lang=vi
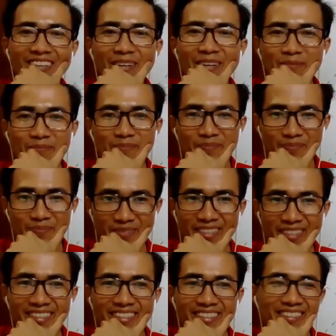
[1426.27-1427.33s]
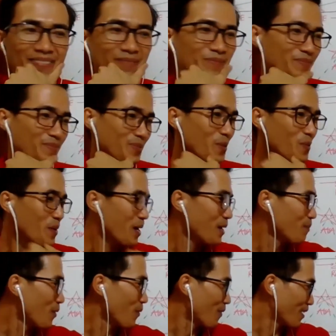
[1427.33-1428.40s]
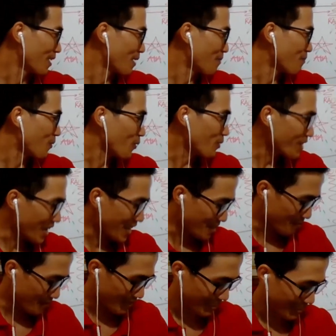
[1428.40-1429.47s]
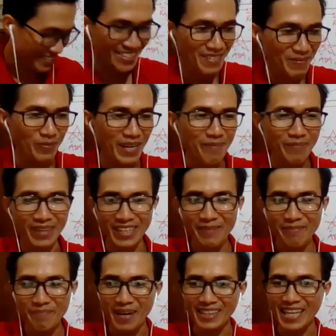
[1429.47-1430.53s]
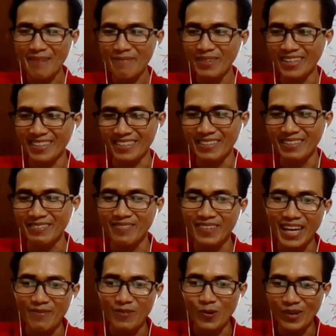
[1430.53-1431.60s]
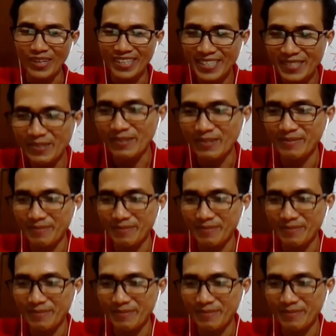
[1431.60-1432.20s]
hay nói là tốt hơn một trong mỗi ngày mà nó một năm mà nó gấp ba tám lần đó. nghe vô lý đúng